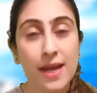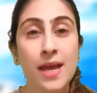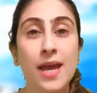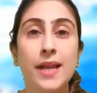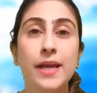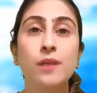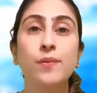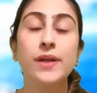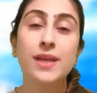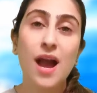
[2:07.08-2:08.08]
थे लेकिन
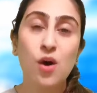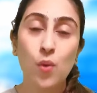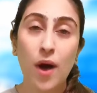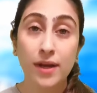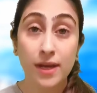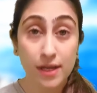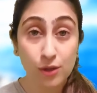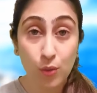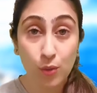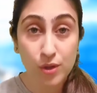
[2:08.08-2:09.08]
फिर क्या हुआ कि
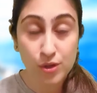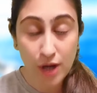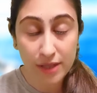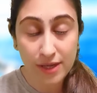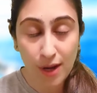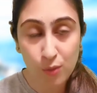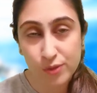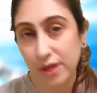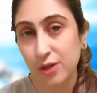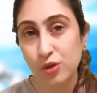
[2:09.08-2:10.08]
इन दोनों की शादी ना हो
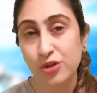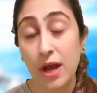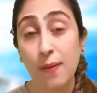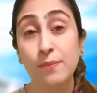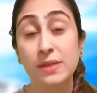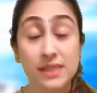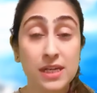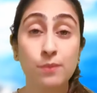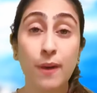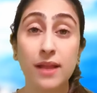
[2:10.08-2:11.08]
सकी तो जनाब
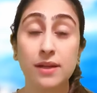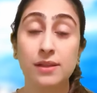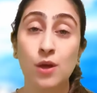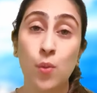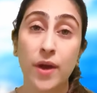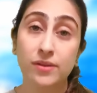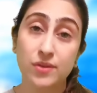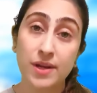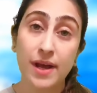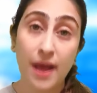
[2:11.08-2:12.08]
मज़ीद बात करते हुए
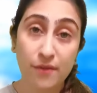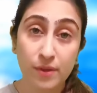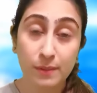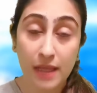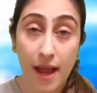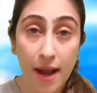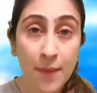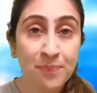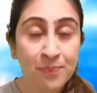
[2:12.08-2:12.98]
कतरीना कैफ ने बताया